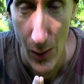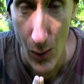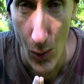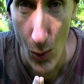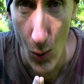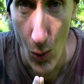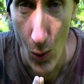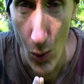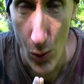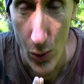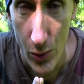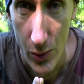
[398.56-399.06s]

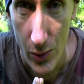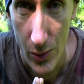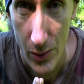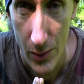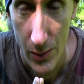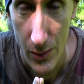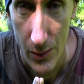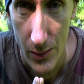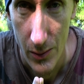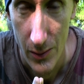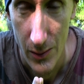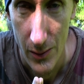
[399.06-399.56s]
от
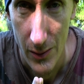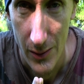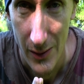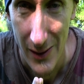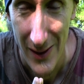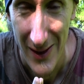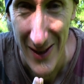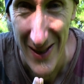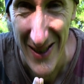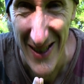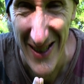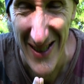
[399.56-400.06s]

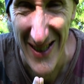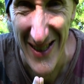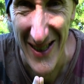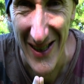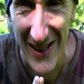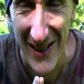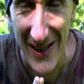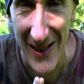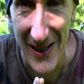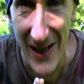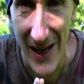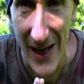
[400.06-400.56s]

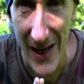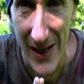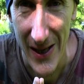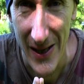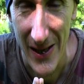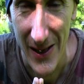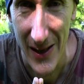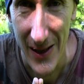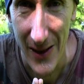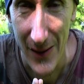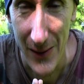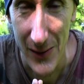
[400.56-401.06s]

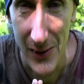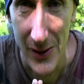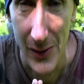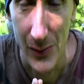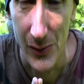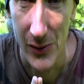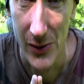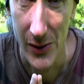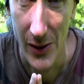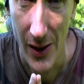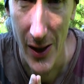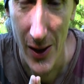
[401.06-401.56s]
сострадания ко всем
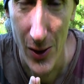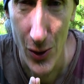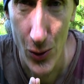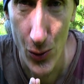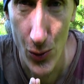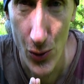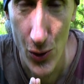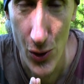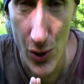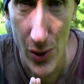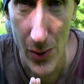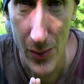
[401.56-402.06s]

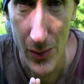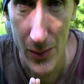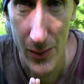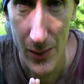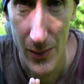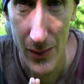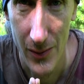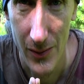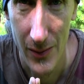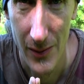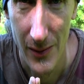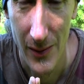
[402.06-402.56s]
страждущим,
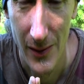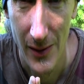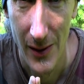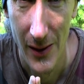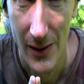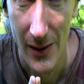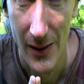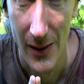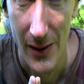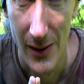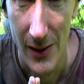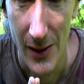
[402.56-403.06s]

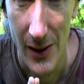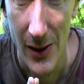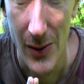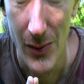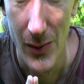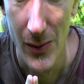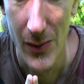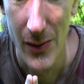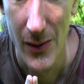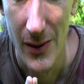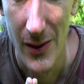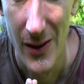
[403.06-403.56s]

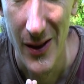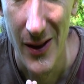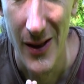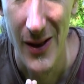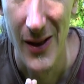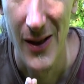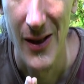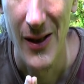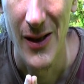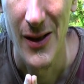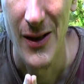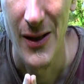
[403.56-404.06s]
им
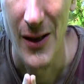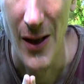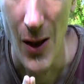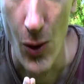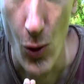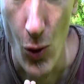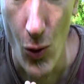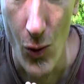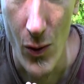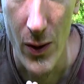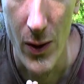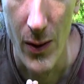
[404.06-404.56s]

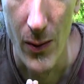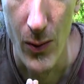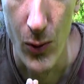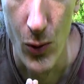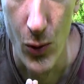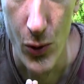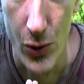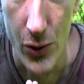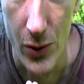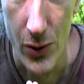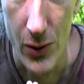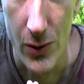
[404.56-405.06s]
даровано
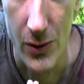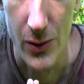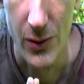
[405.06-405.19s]
будет.